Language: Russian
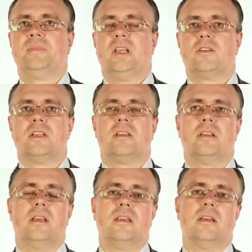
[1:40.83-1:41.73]
Также
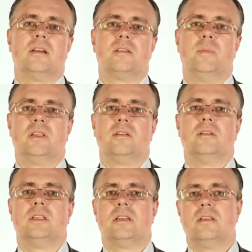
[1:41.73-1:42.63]
стратегия
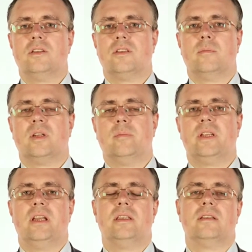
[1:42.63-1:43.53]
рассматривает различные
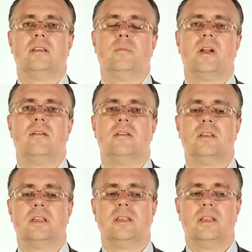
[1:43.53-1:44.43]
мероприятия,
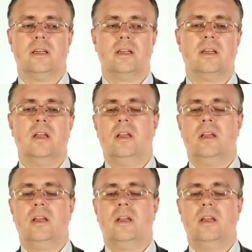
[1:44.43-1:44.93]
направленные на